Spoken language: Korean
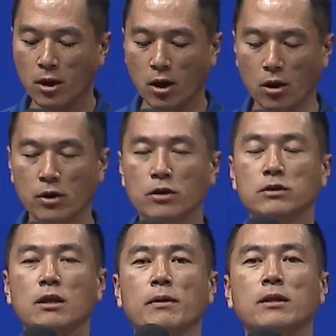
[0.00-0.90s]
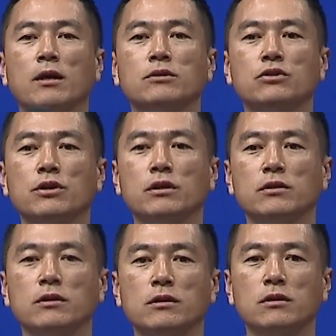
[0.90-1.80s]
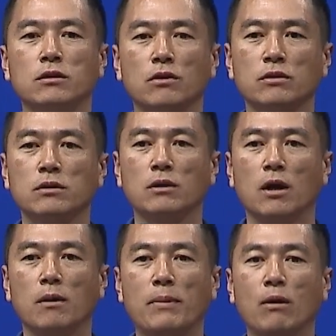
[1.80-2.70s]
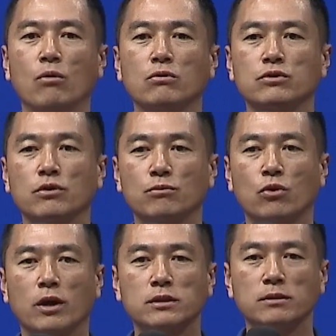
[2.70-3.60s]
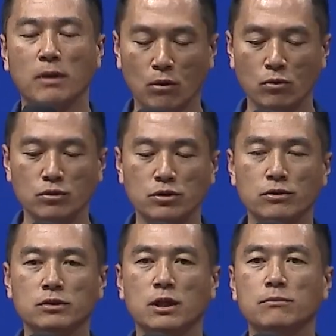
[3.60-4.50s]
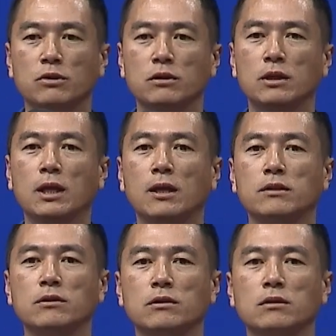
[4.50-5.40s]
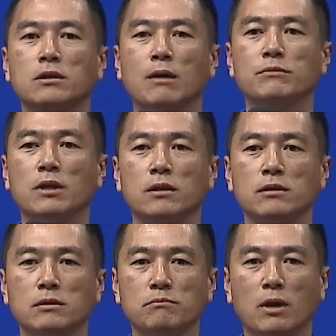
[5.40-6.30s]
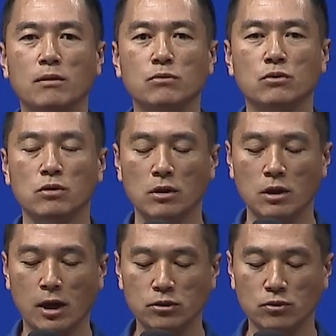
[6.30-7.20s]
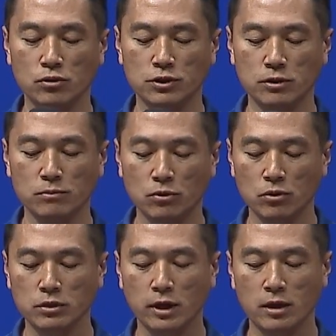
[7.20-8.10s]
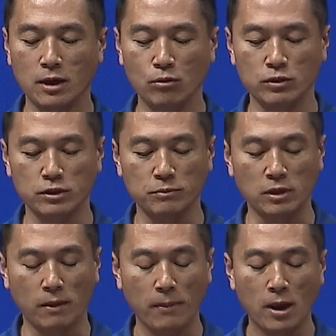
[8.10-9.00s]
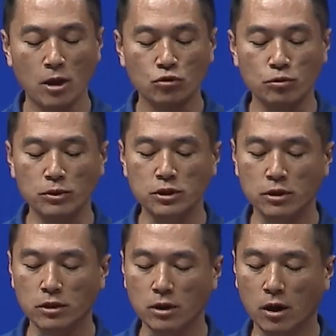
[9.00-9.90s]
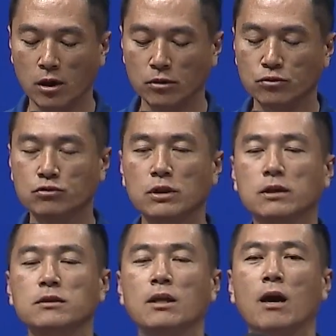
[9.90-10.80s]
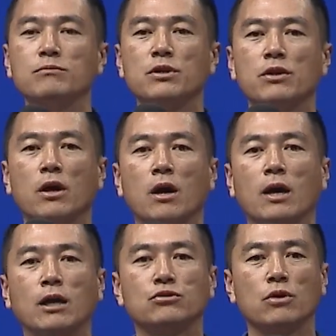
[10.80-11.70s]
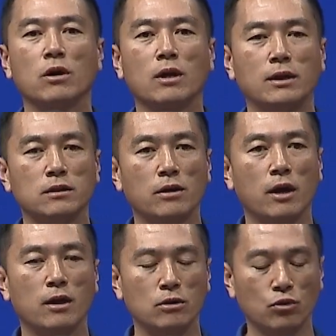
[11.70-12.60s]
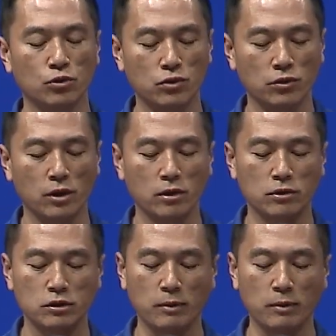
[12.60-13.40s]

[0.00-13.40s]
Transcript: 어, 이럴 때마다 저희는 늘 그런 어, 박원근 성 돌아가신 박원근 성리사님을 늘 감사하는 마음을 가지고 지금도 사역을 하고 있습니다. 두 번째는 어, 그 다음 세대가 가져, 가져야 할 요소인데요. 그것이